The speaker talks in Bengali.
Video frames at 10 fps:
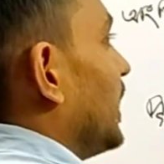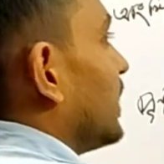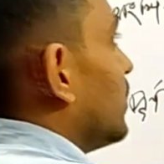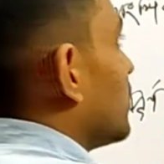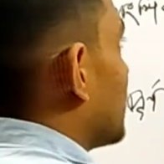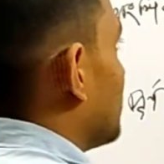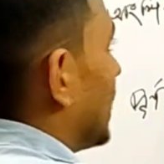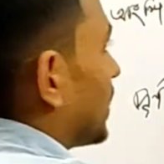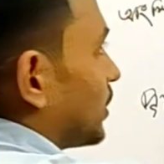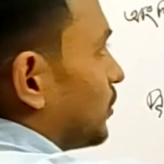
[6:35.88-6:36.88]
এটাই হচ্ছে আমাদের
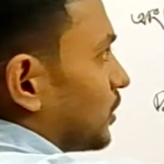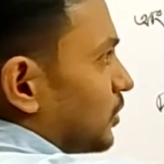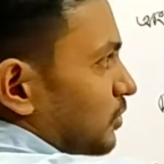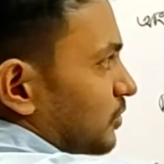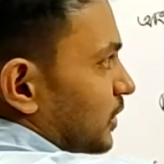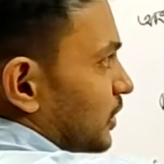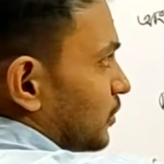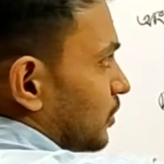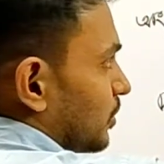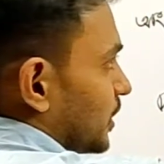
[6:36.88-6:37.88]
আংশিক ধনাত্মক সংশ্লেষের
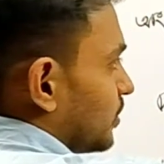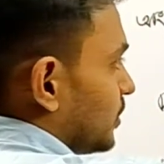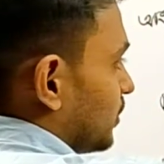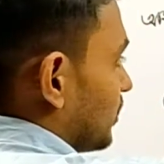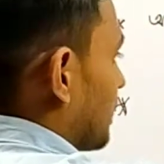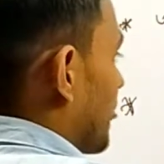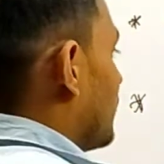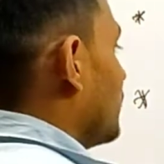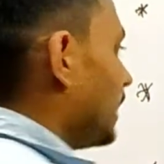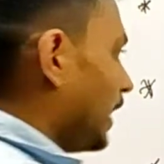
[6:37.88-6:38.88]
জন্য বিক্ষেপ চিত্র
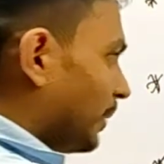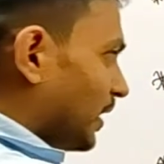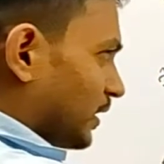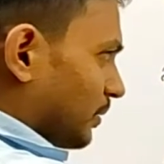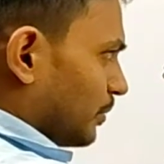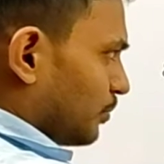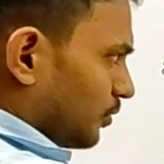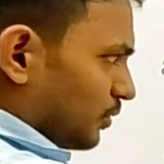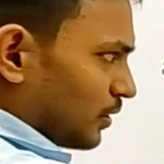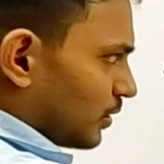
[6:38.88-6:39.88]
এবার আসি আমরা পূর্ণ
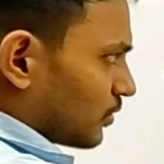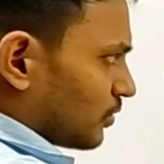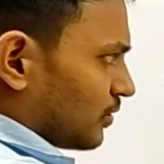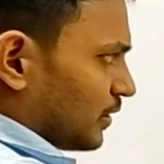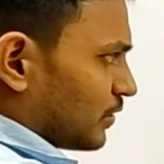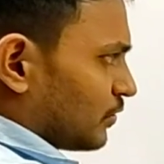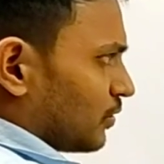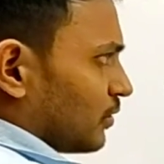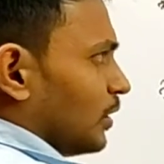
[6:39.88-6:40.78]
ধনাত্মক সংশ্লেষের জন্য